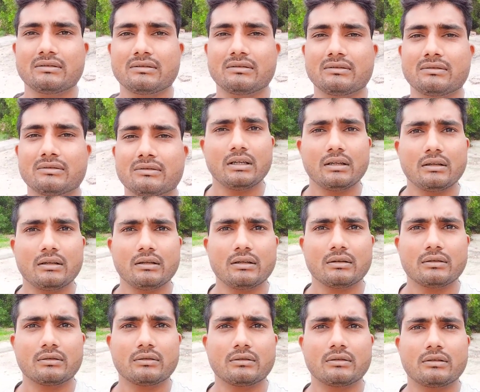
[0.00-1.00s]
तो
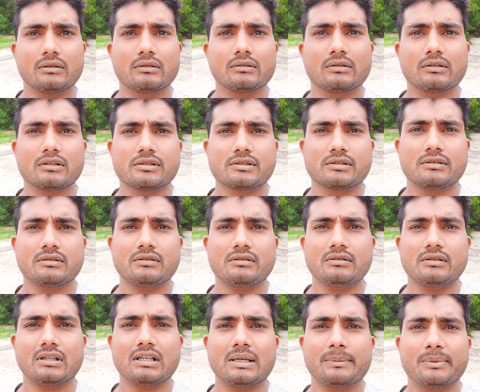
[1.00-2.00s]
तो दोस्तों
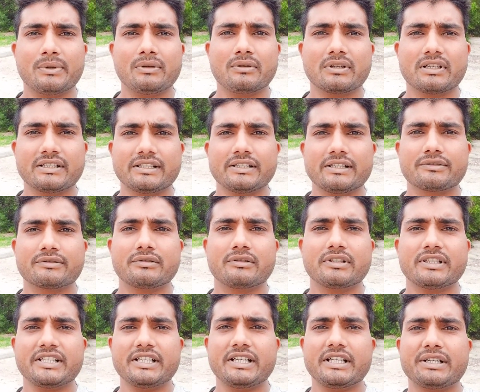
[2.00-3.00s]
आप लोगों से एक
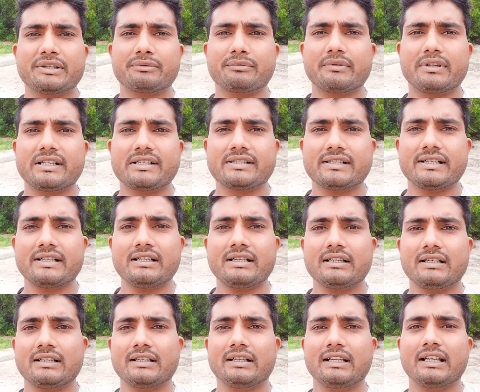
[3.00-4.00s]
छोटी सी रिक्वेस्ट है
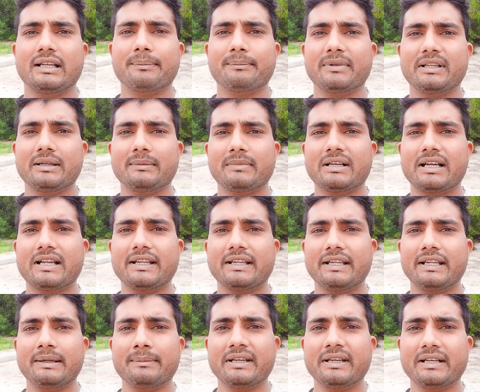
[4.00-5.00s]
कि अपने भाई
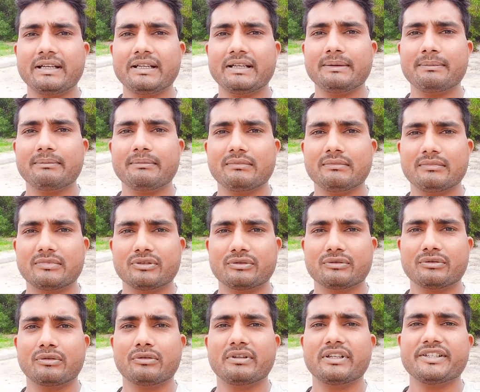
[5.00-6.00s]
की मेरी
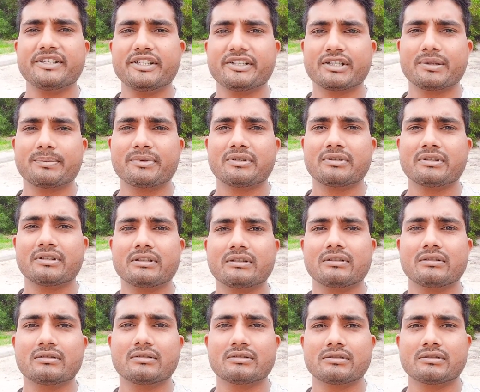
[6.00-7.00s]
थोड़ी सी सपोर्ट
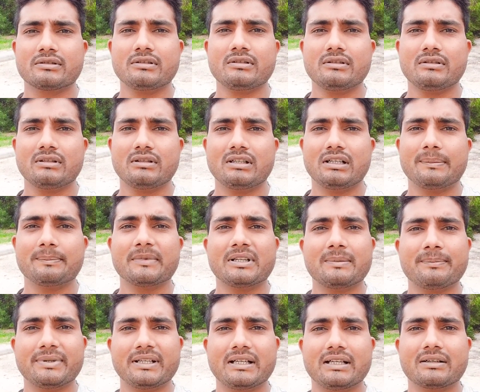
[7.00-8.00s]
करो दोस्तों अपना
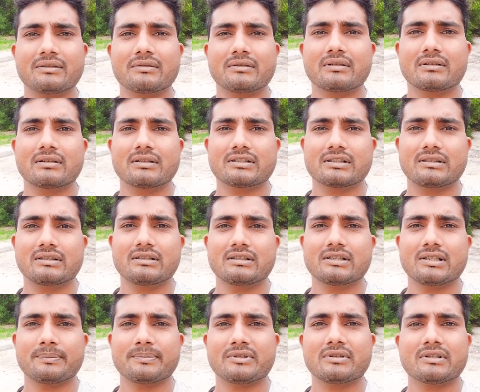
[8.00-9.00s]
प्यार और
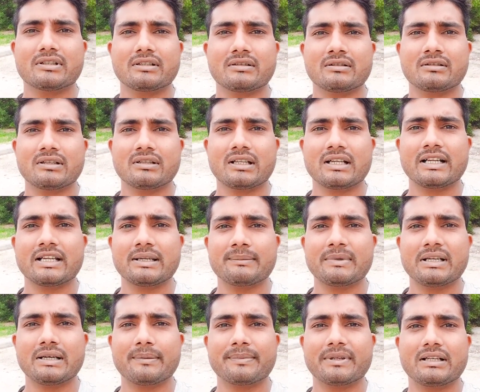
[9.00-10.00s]
सपोर्ट करो ताकि
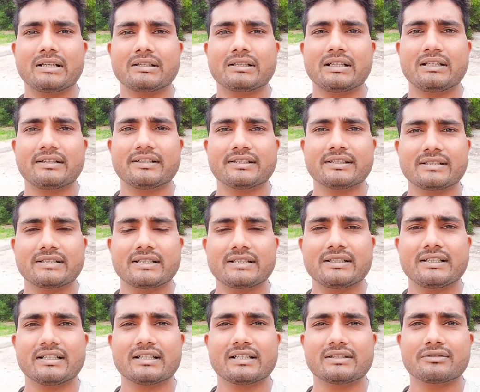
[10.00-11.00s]
मैं अपना जल्दी से
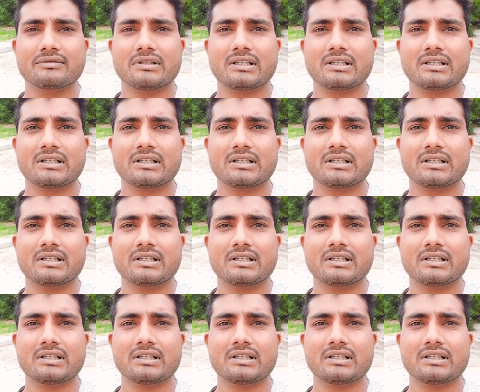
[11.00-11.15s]
जल्दी कर्ज